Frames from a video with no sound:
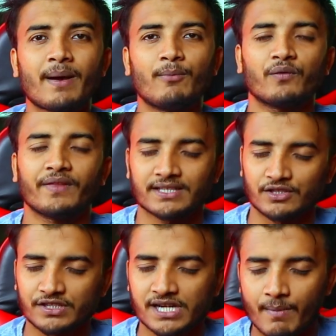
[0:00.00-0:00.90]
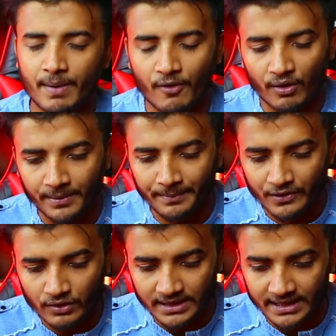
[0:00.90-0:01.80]
पर आप लोग देख सकते हो इस नंबर पर ओनली
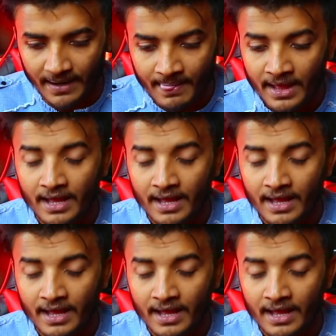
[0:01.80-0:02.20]
मिस कॉल दे देना